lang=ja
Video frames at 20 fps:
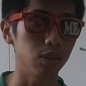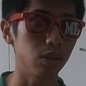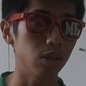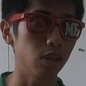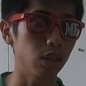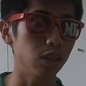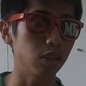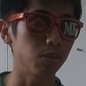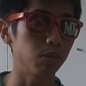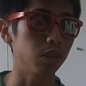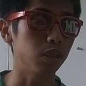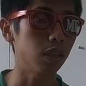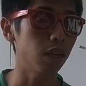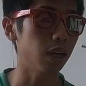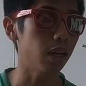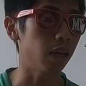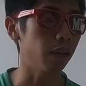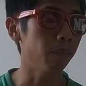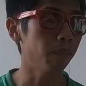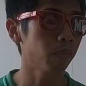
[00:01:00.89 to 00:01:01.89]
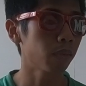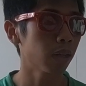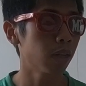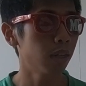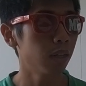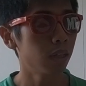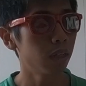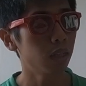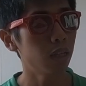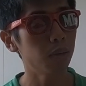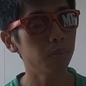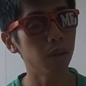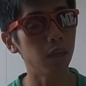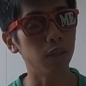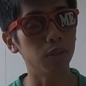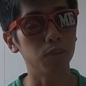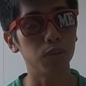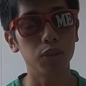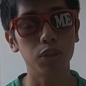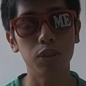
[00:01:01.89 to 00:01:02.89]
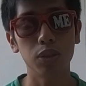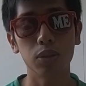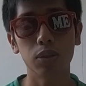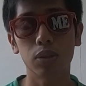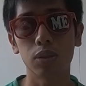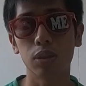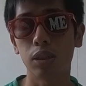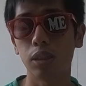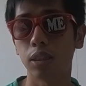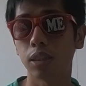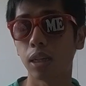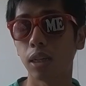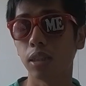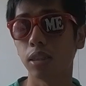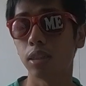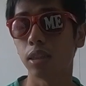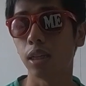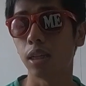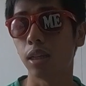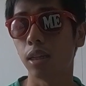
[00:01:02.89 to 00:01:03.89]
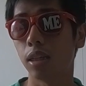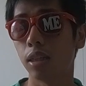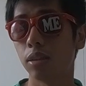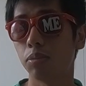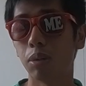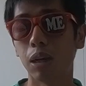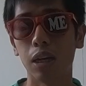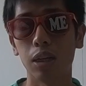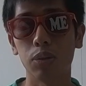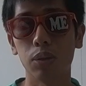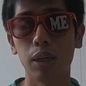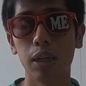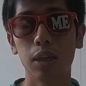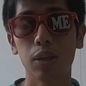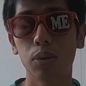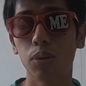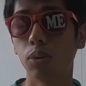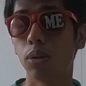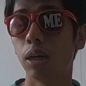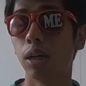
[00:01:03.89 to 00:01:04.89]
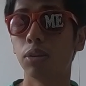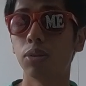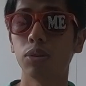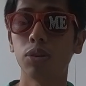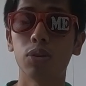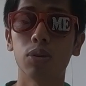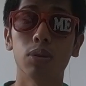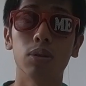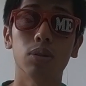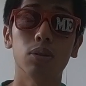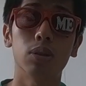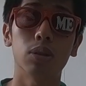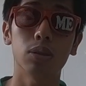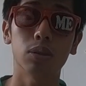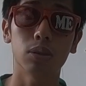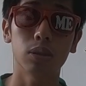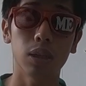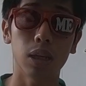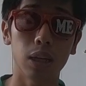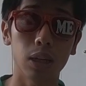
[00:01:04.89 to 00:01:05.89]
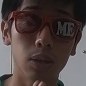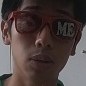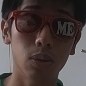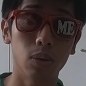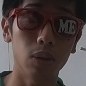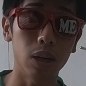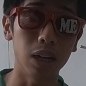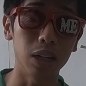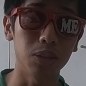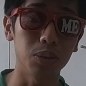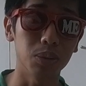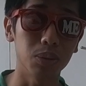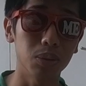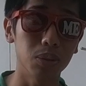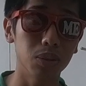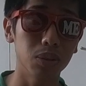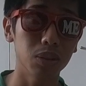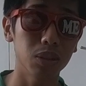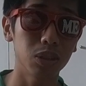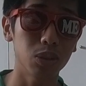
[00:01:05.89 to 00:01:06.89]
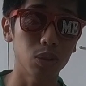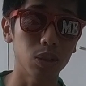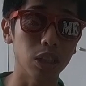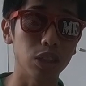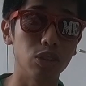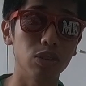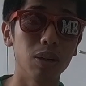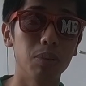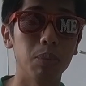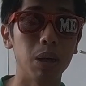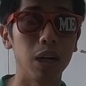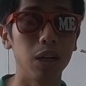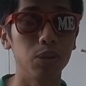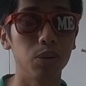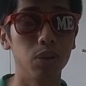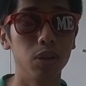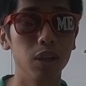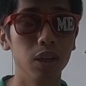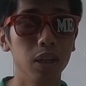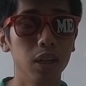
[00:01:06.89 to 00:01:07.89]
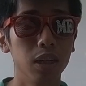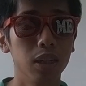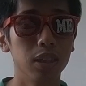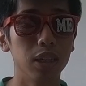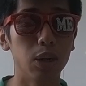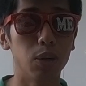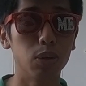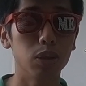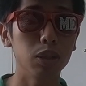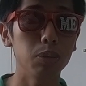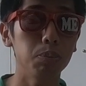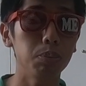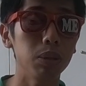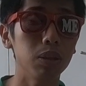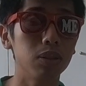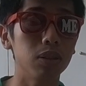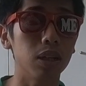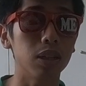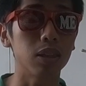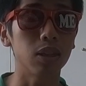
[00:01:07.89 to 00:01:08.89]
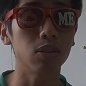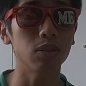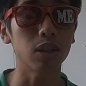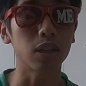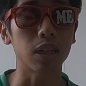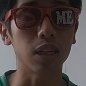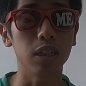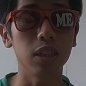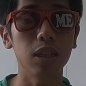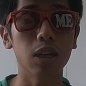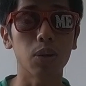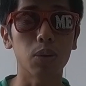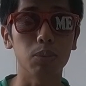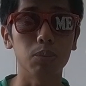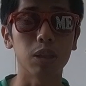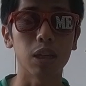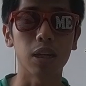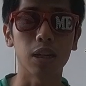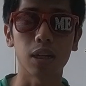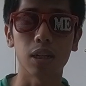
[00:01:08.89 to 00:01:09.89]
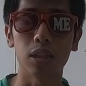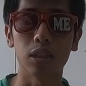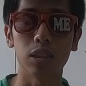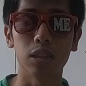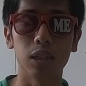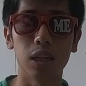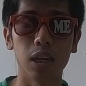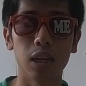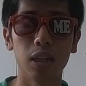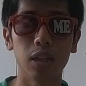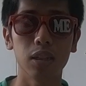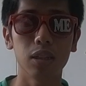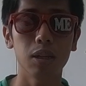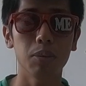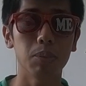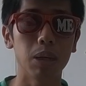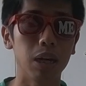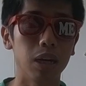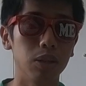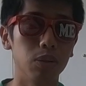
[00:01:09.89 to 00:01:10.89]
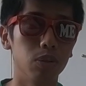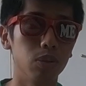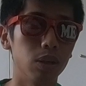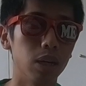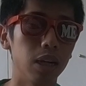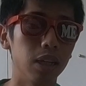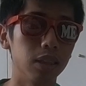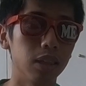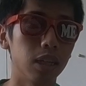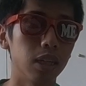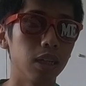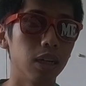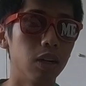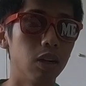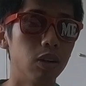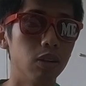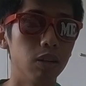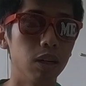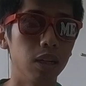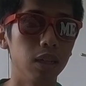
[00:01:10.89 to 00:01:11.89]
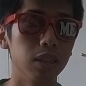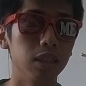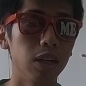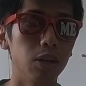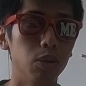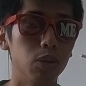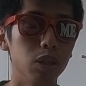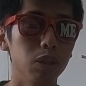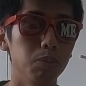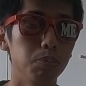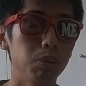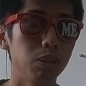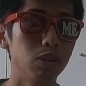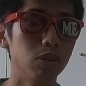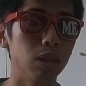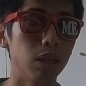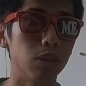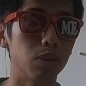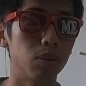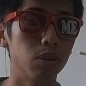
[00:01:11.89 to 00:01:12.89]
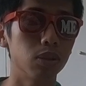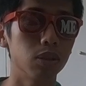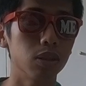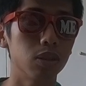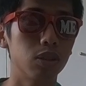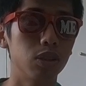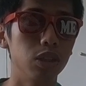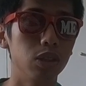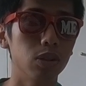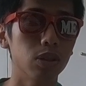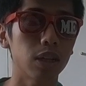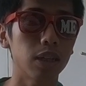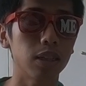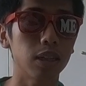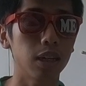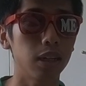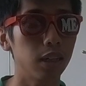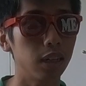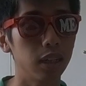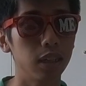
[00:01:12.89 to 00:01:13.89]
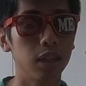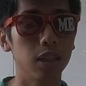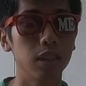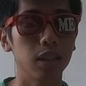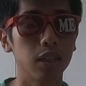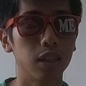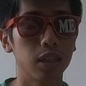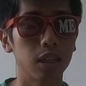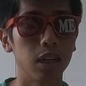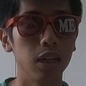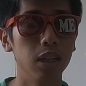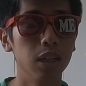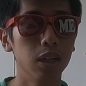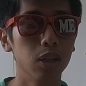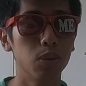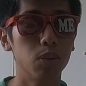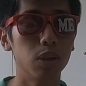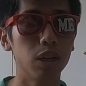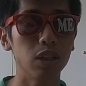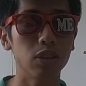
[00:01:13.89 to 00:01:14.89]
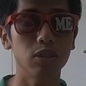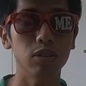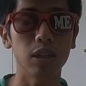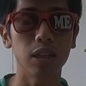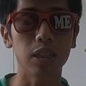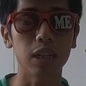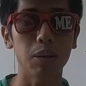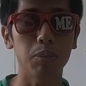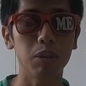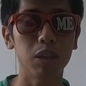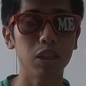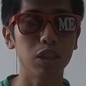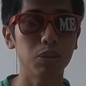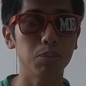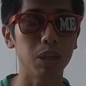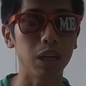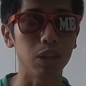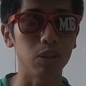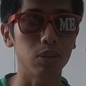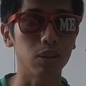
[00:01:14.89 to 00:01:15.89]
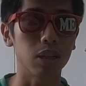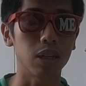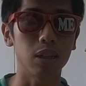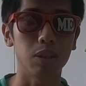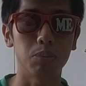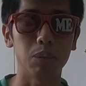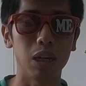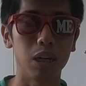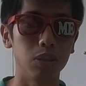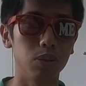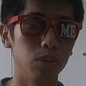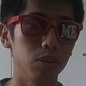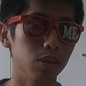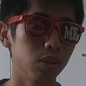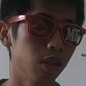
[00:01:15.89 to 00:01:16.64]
てるやつもいてでまああのフジロックに参戦、まあ、あの援護派の人援護派の人たちは、まあ、あのいやオリンピックやってるんだからいいだろうみたいな感じでで、まあ、あの反対側はいやオリンピックは国の大会なんだから娯楽はやめてしまえとか、まあ、あの